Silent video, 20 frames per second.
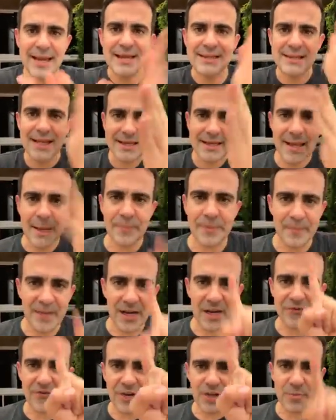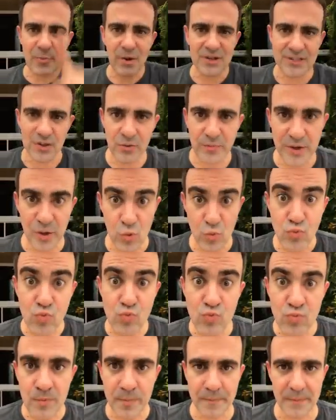tá aqui a primeira vez, bota número 1
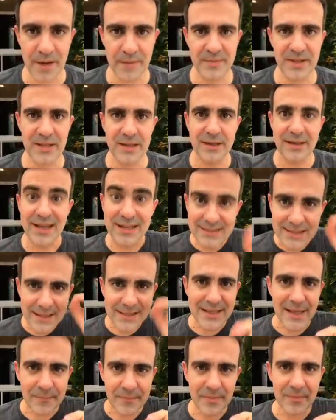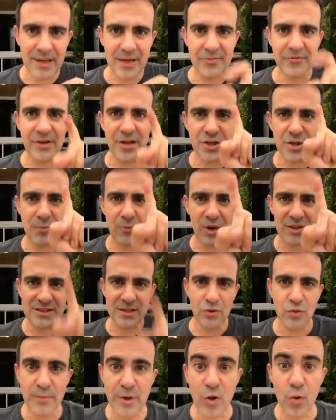um pra mim. Quem tá aqui a primeira vez, bota
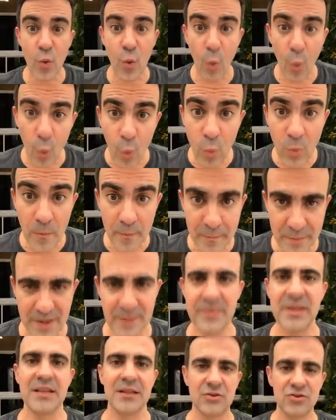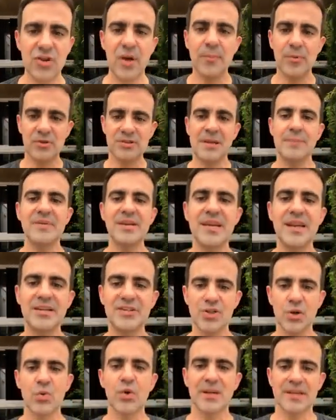número 1 um pra mim. Só pra eu saber quem
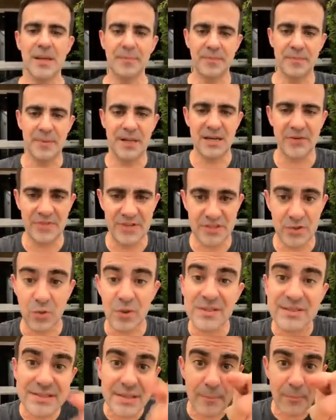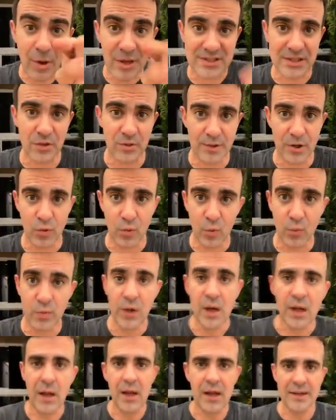chegou aqui a primeira vez. Enquanto você bota número 1, um,
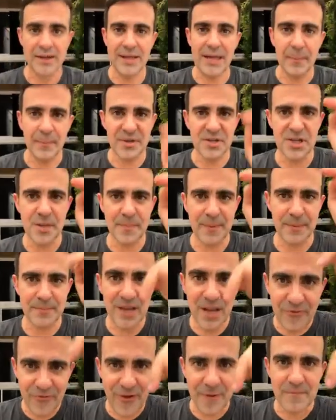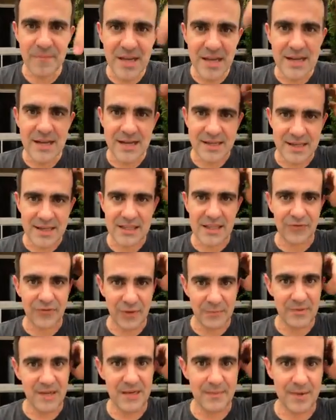queria pedir pra minha família aqui, da
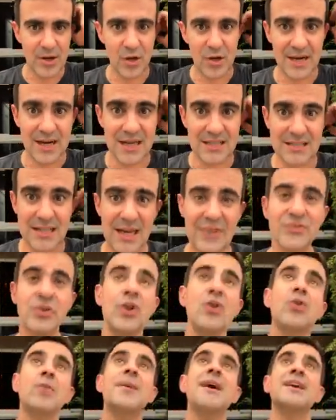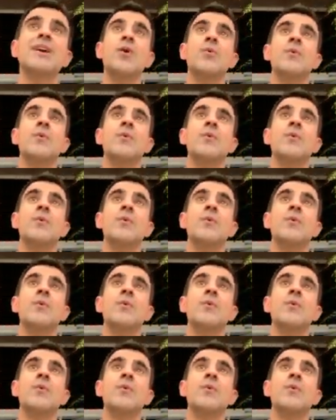família Melhor a Cada Live. Jânio, como é que eu